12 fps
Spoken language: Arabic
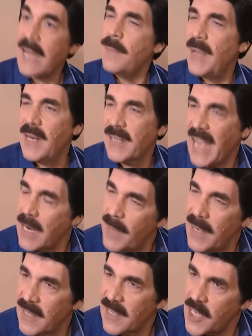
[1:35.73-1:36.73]
على مهلك على
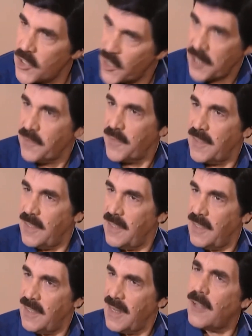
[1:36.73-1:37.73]
مهلك ليش هيك انت
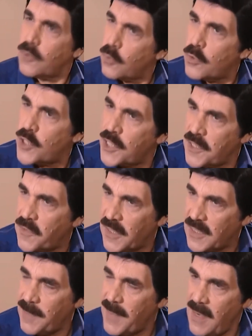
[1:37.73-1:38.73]
لا تضوجي ست
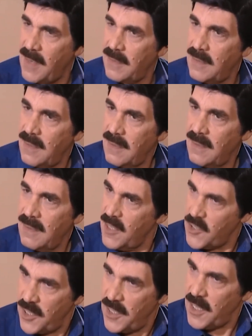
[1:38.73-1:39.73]
اعتماد
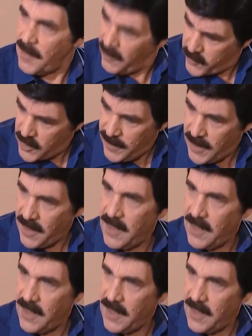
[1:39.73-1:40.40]
ليش هيك ما في شيء